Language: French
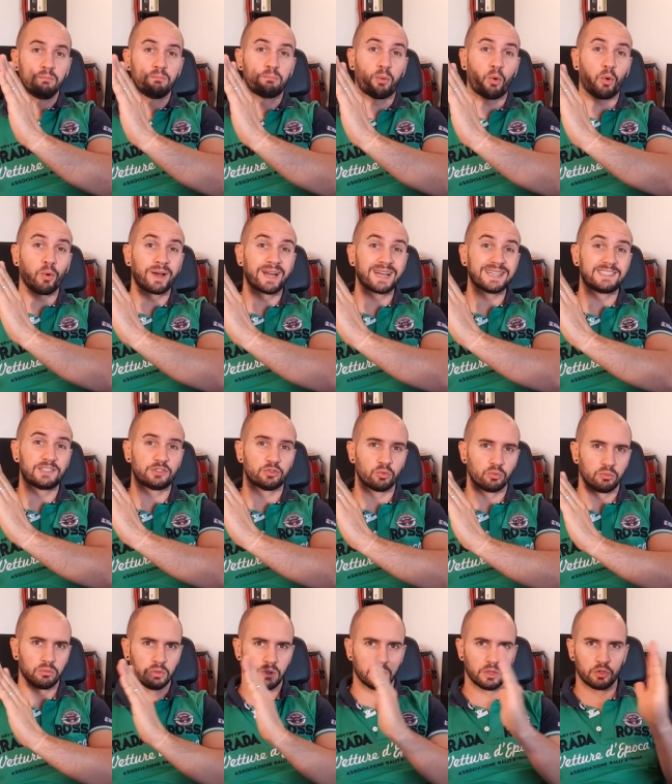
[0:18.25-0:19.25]

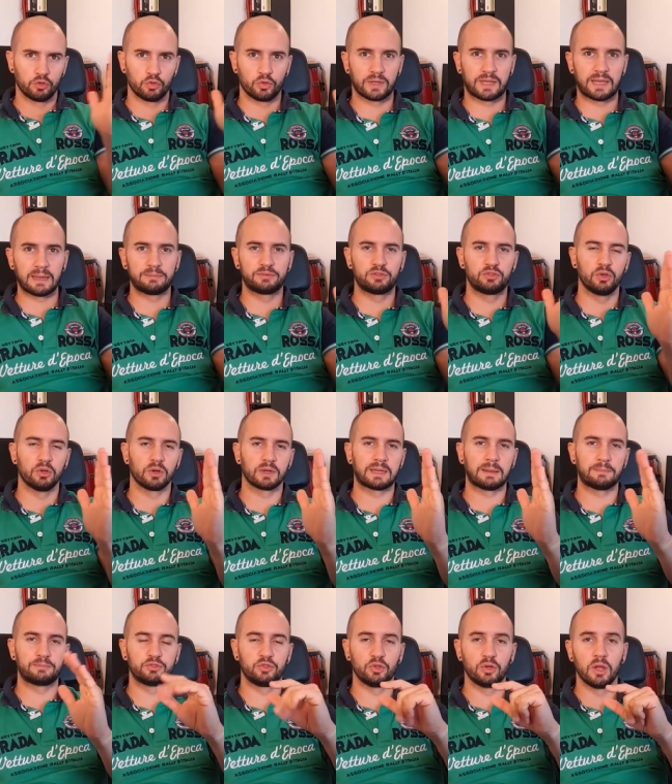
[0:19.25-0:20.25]
progression de capsule en
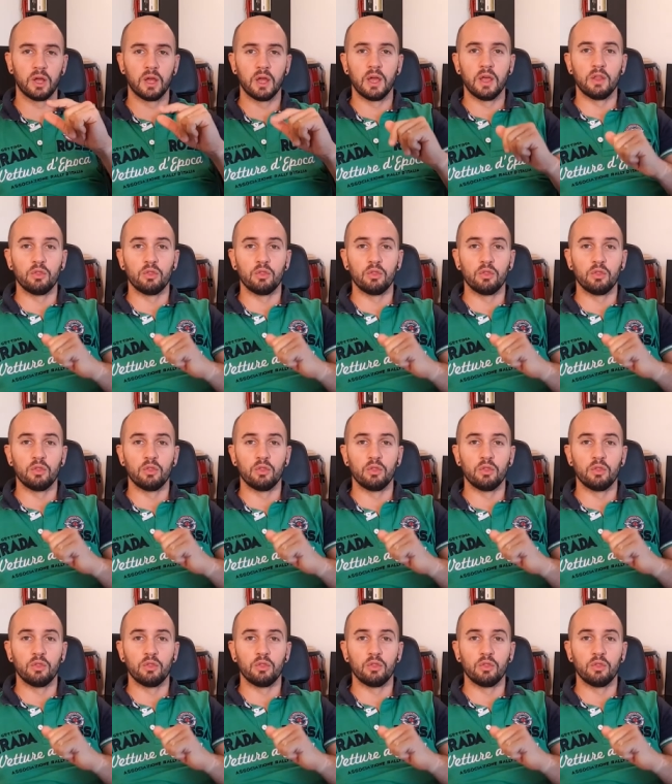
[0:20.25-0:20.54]
capsule.